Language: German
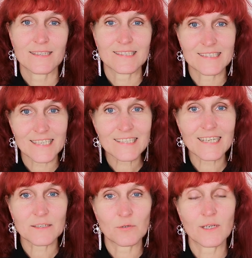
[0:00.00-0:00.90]
sie sind
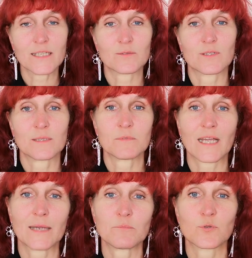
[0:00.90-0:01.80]
natürlich zu dem
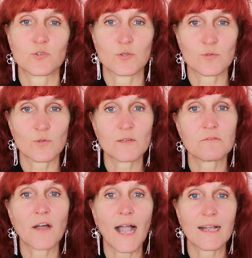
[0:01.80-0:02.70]
Zeitpunkt schon so
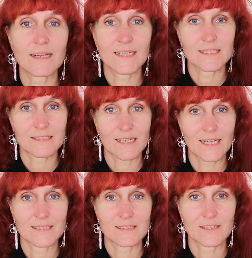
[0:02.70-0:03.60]
gefangen in dieser
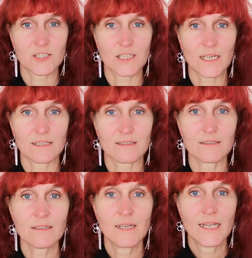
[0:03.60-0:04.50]
ganzen
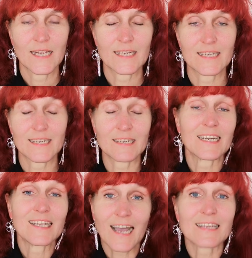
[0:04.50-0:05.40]
Geschichte, in
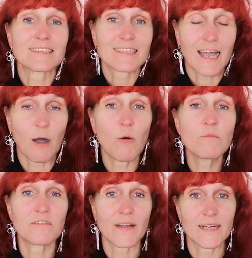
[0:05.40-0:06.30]
ihrer
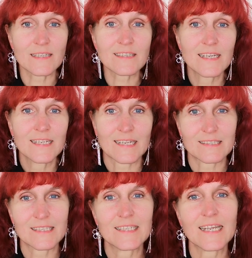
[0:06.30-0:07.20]
Traumwelt,
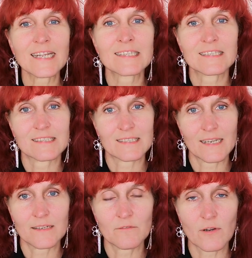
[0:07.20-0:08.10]
dass sie nicht
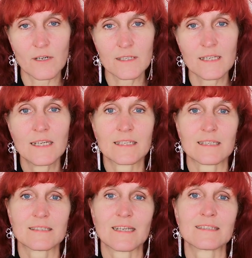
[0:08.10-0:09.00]
sehen wollen,
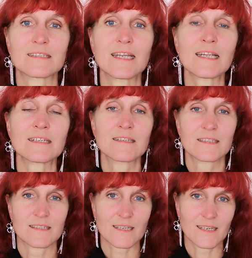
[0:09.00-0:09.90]
dass das nicht
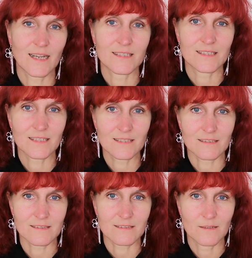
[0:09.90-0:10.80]
die Realität
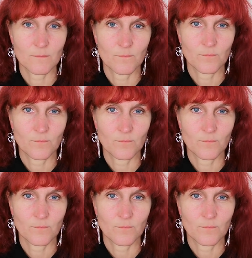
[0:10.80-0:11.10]
ist.